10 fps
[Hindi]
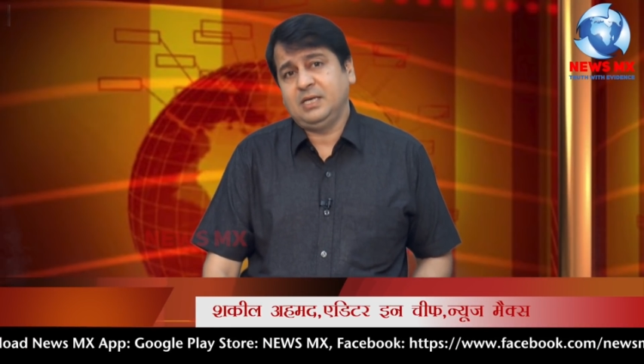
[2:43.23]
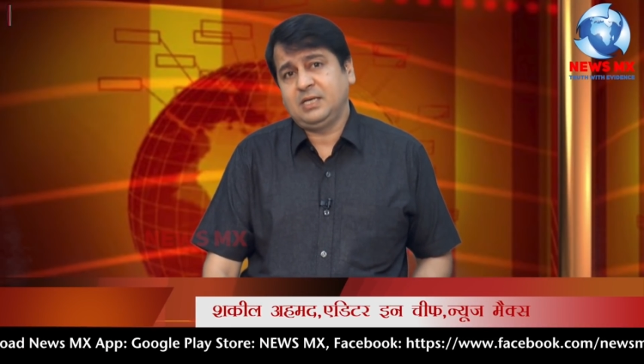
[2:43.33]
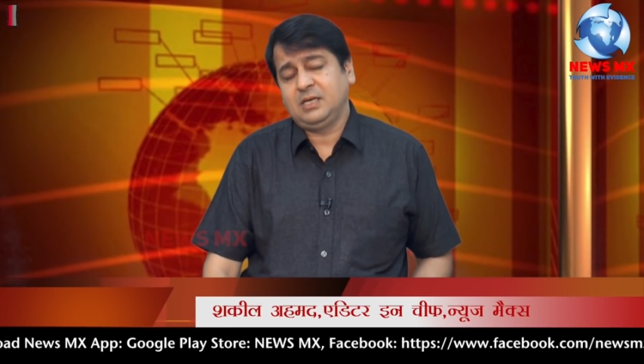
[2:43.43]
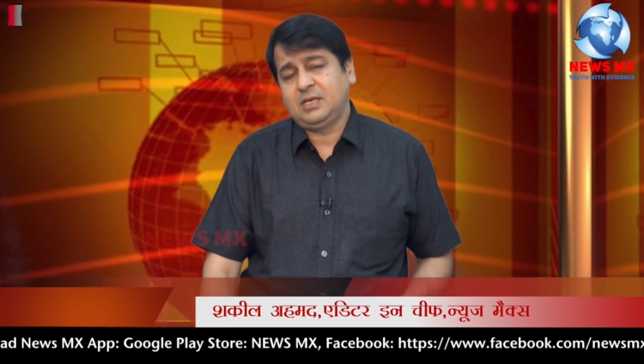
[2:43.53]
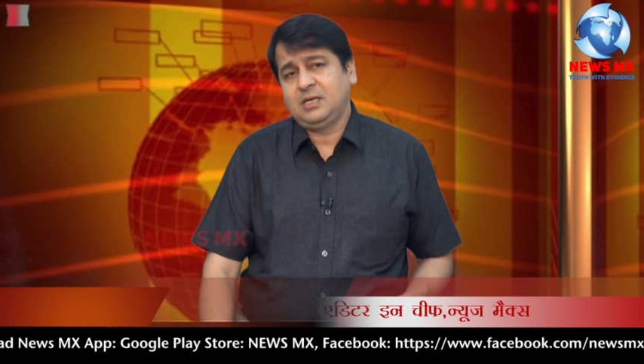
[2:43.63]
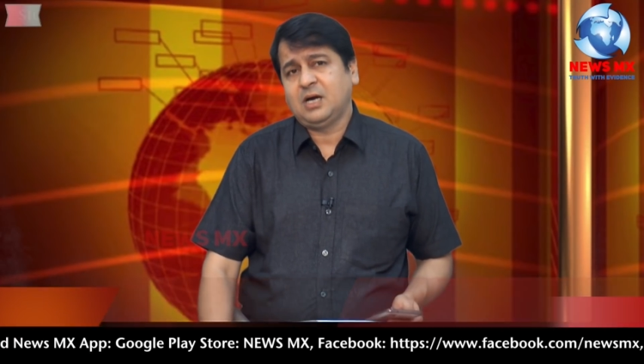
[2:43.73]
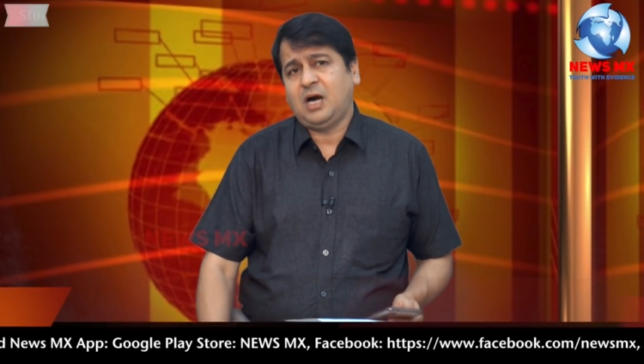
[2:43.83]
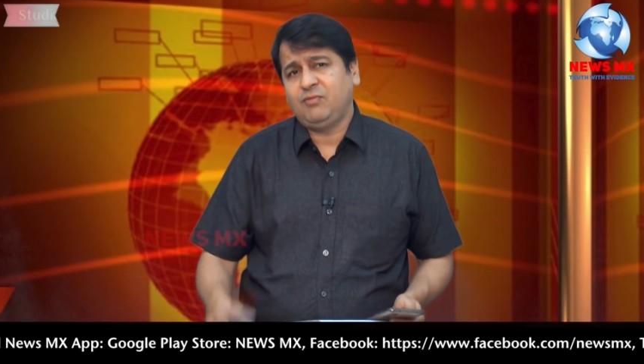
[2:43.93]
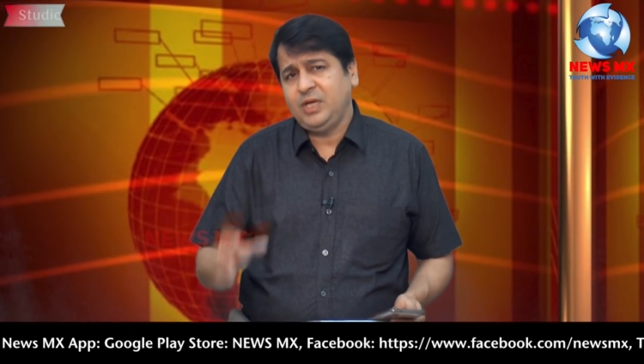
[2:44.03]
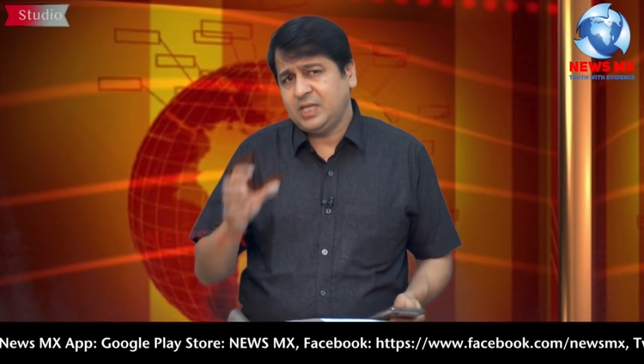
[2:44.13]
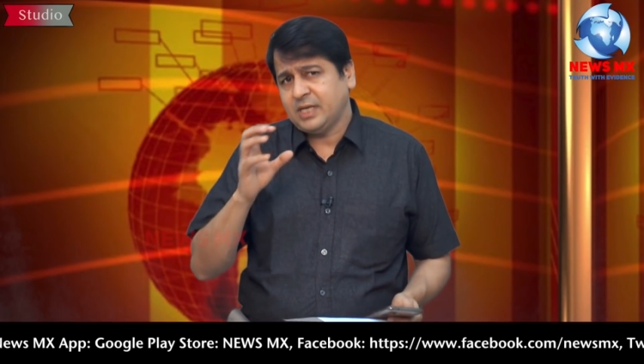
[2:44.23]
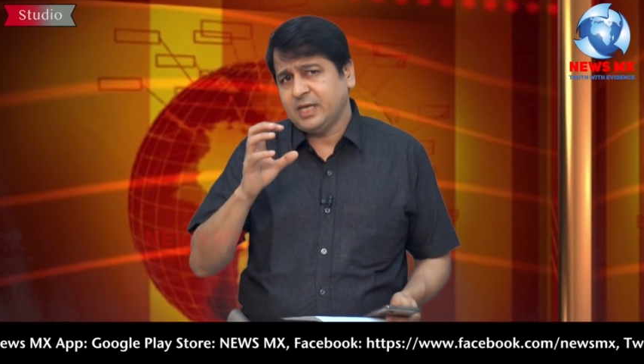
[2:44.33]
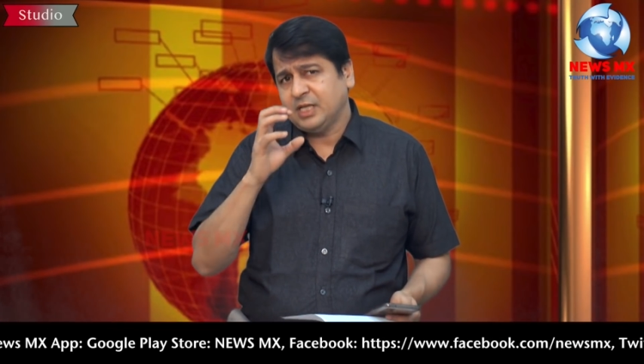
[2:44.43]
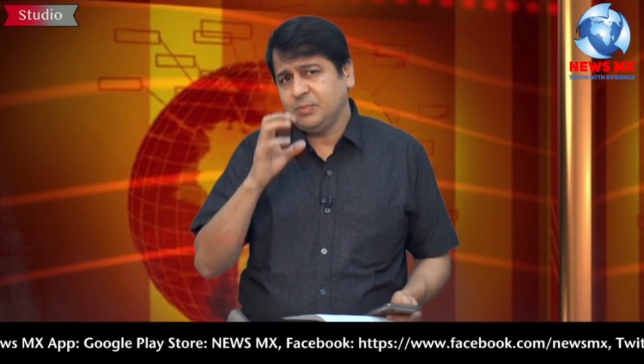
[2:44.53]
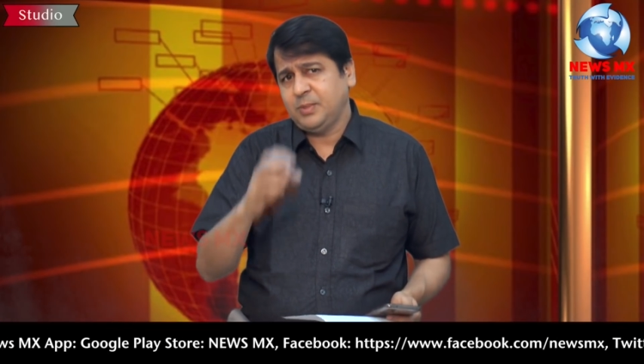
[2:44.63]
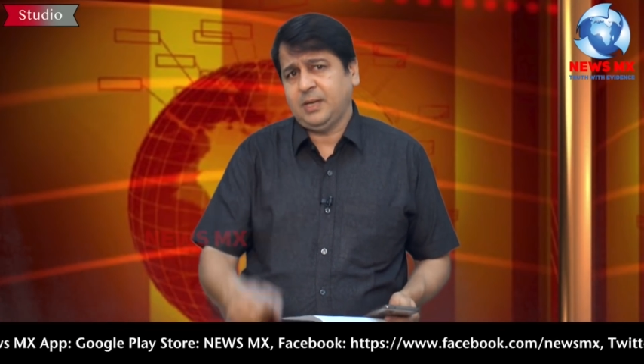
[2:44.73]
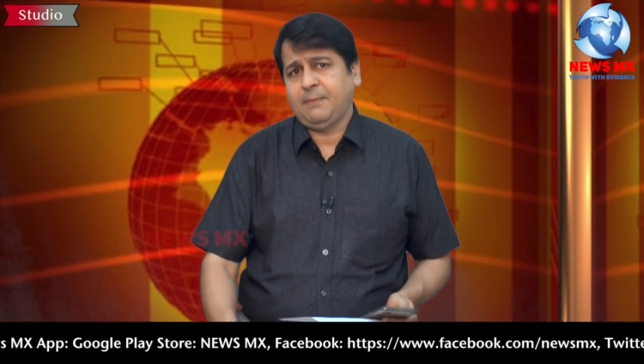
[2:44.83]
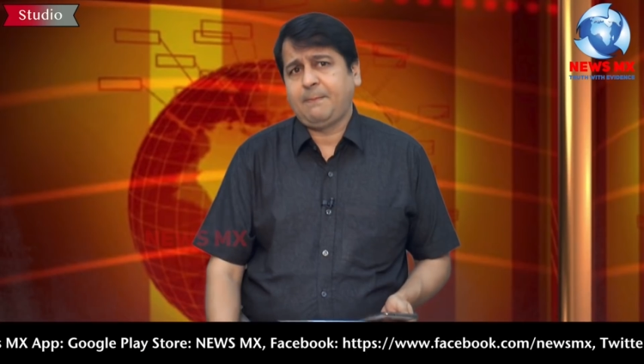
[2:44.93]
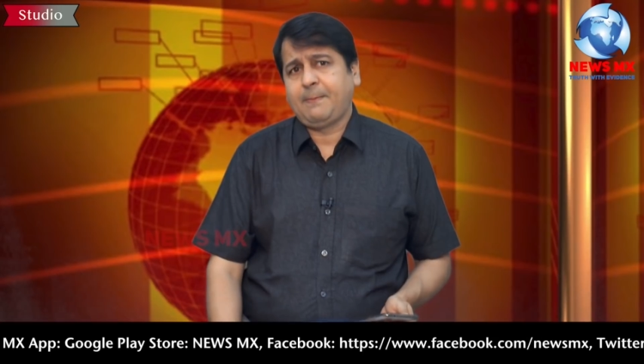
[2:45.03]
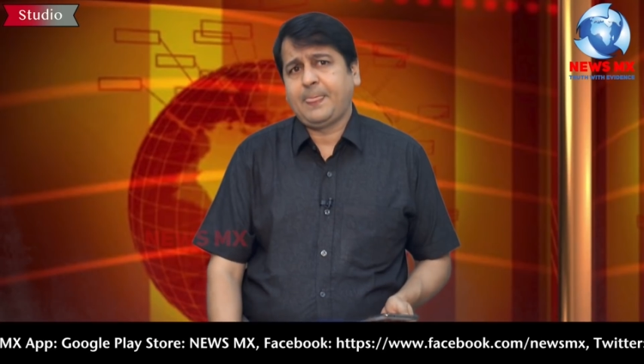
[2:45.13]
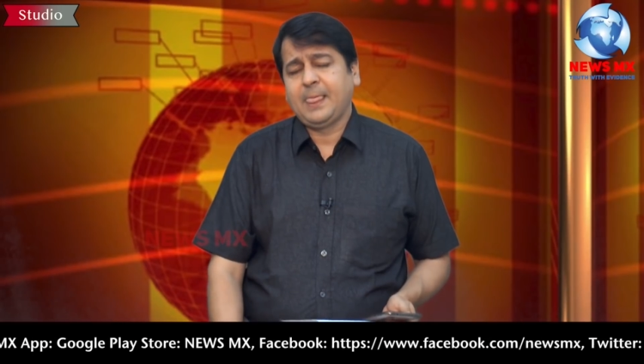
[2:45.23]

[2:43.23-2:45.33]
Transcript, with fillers: है कि काफ़ी तादाद में